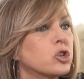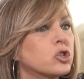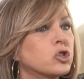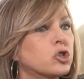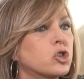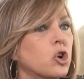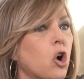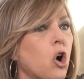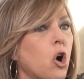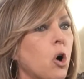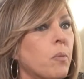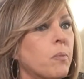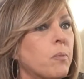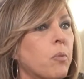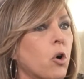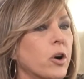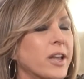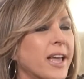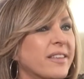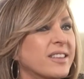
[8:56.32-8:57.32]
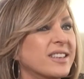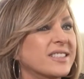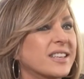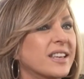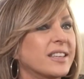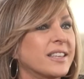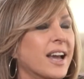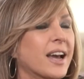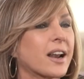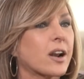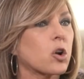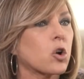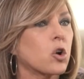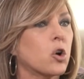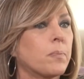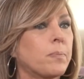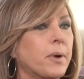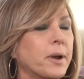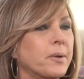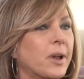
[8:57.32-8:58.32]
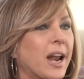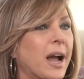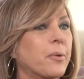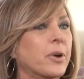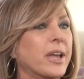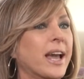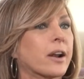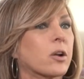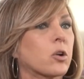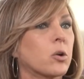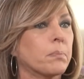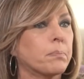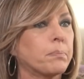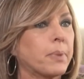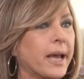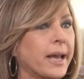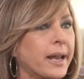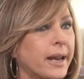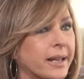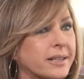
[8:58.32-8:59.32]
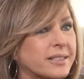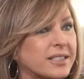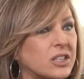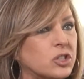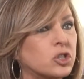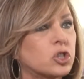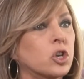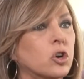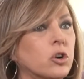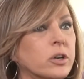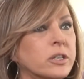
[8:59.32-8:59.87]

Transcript: yo voy a diseñar ropa y la voy a romper, ¿existió